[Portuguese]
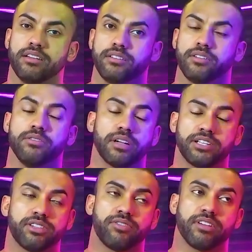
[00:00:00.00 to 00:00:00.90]
E eu nunca
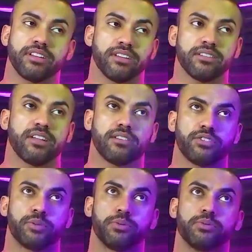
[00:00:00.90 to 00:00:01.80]
tive,
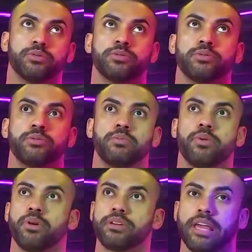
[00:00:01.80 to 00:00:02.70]
tipo,
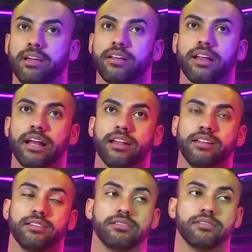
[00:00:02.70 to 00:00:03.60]
bloqueio nem
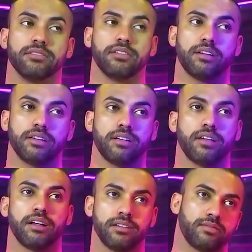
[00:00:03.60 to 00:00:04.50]
nada. E
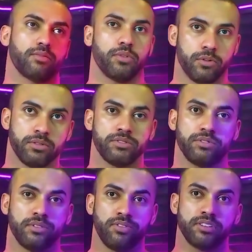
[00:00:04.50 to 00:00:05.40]
a, hoje,
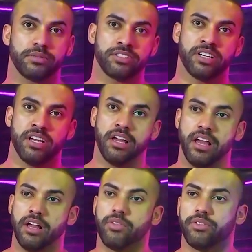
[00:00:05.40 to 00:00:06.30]
infelizmente,
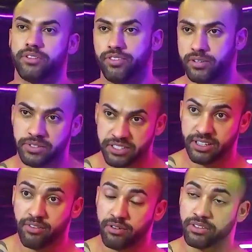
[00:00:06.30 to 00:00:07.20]
infelizmente até
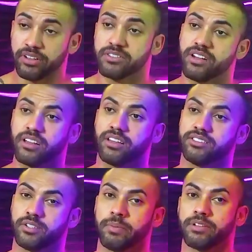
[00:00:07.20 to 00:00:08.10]
vou contar uma história aqui,
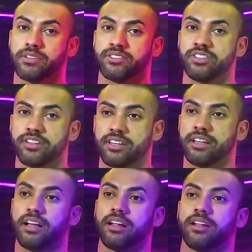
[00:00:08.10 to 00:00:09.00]
gente. Passa, a gente aqui
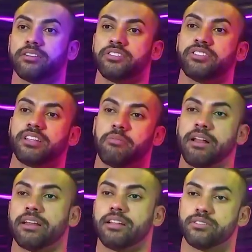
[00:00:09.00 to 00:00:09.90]
na, a gente que trabalha
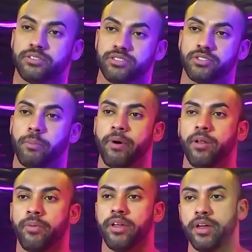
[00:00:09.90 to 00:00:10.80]
aqui na noite de São
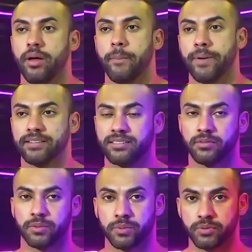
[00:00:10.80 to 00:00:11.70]
Paulo,
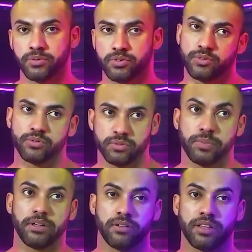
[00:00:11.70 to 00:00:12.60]
passamos por uns, um
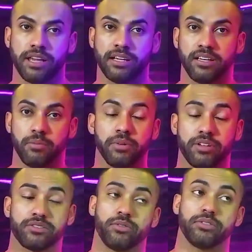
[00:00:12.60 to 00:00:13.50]
período aí que
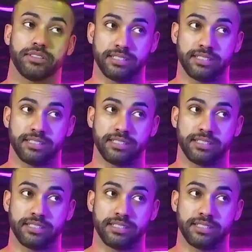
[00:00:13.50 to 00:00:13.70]
muitas contas